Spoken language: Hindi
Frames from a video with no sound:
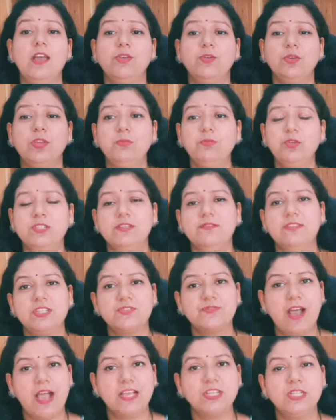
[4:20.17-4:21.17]
क्योंकि मुझे
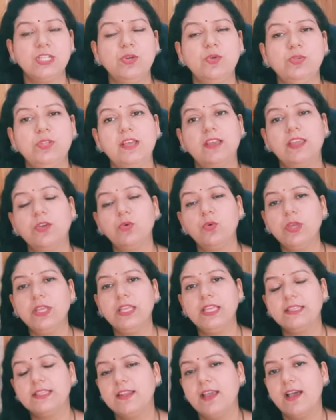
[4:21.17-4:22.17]
विश्वास नहीं होता कि कोई
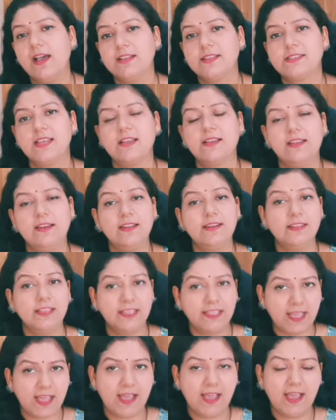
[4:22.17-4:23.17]
इतना अच्छा कलर दे
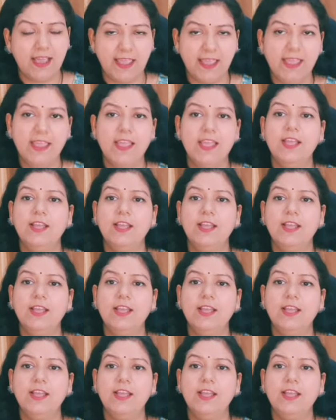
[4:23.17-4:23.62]
रहा है